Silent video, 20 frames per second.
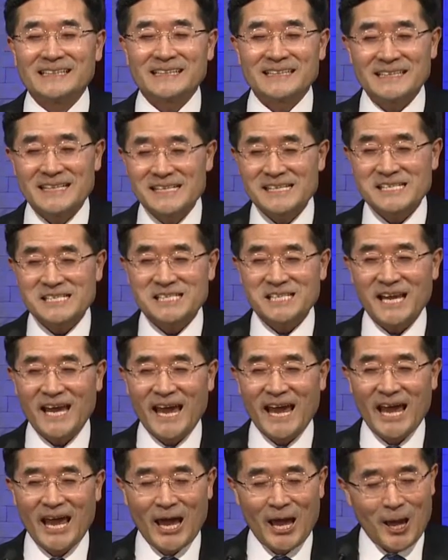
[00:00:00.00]

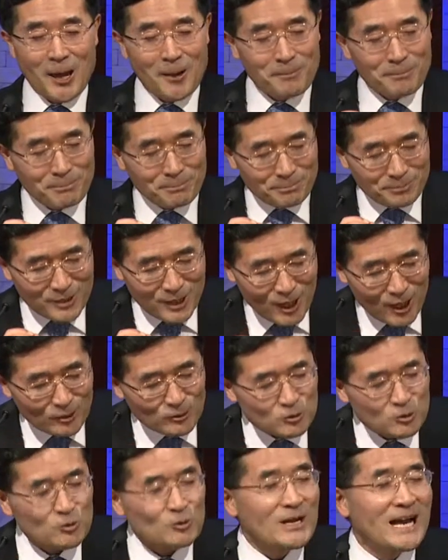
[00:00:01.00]
일시에
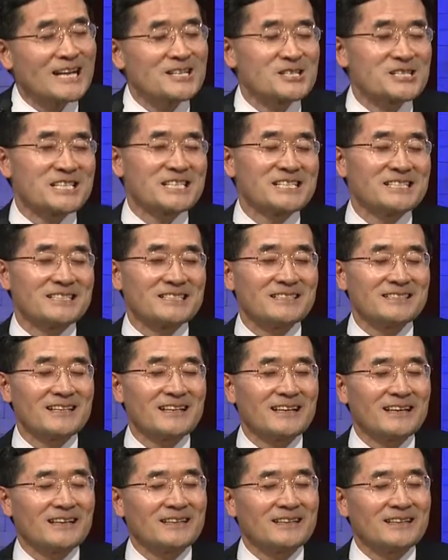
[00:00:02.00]
평준화시키는